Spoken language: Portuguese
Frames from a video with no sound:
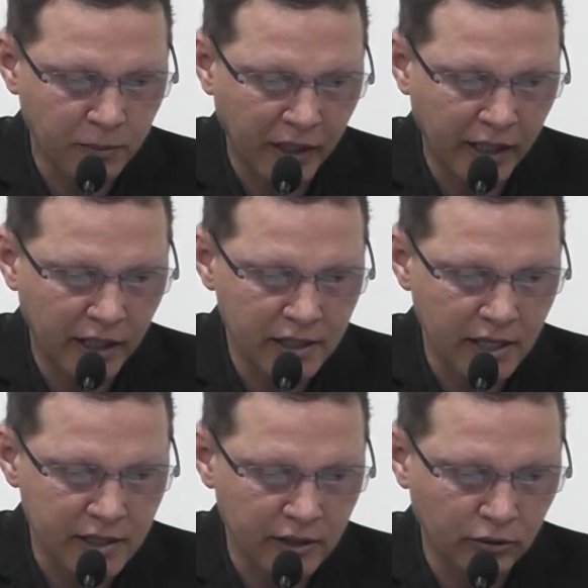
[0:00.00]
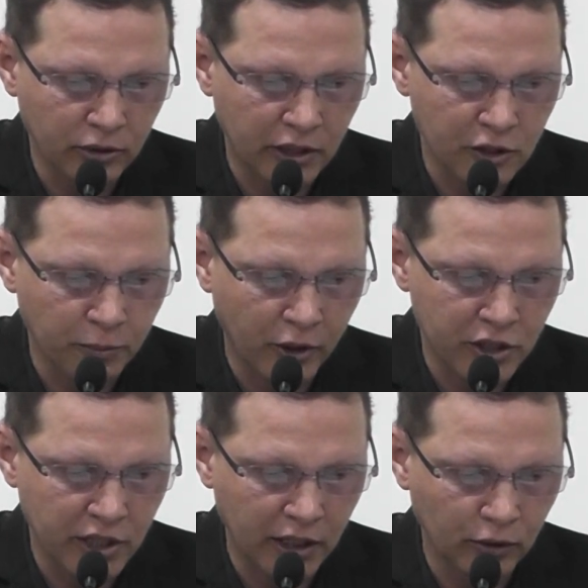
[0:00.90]
para a realização do
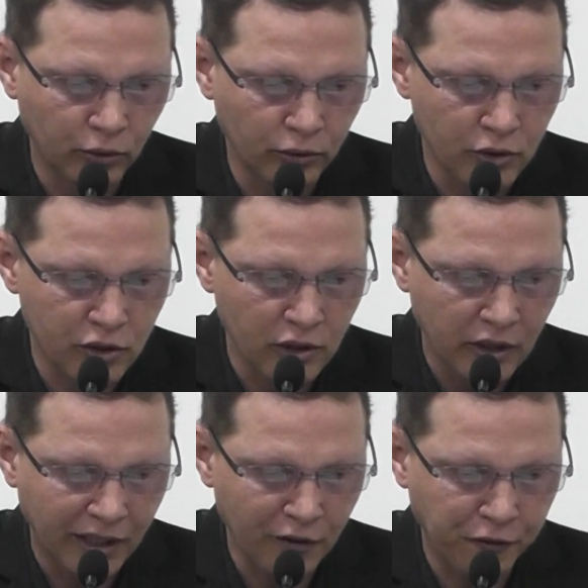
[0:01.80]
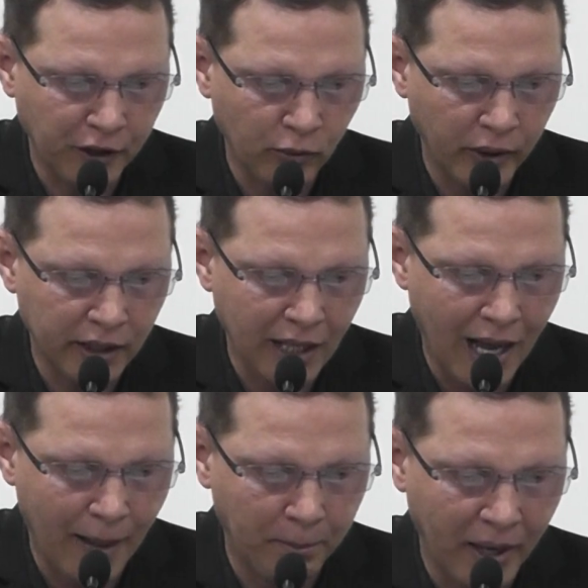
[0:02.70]
transporte de alunos que frequenta
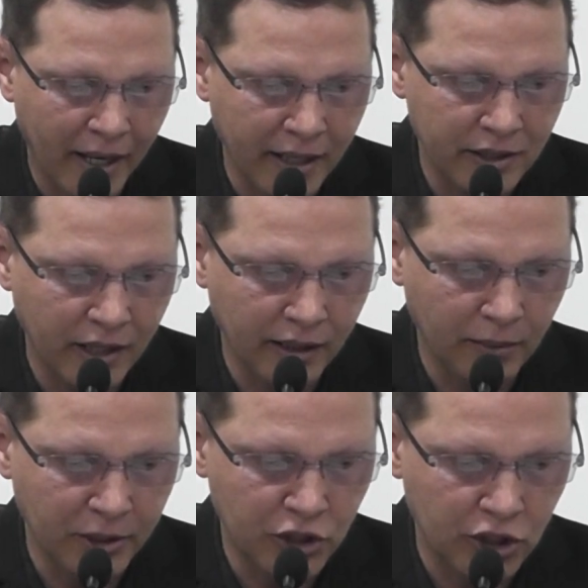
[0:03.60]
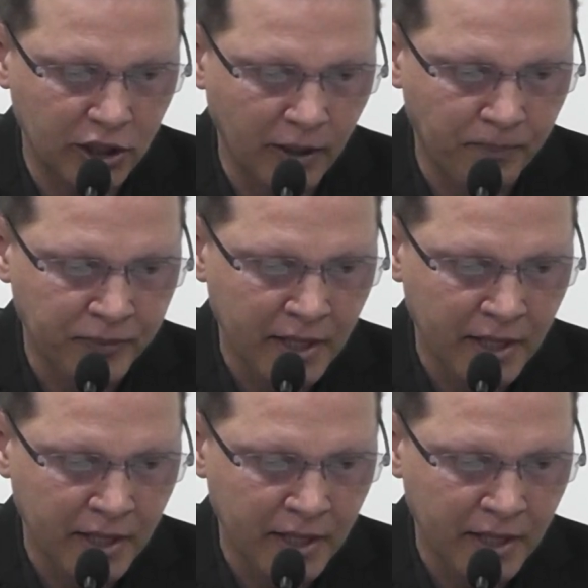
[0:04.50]
a PAI de Adamantina.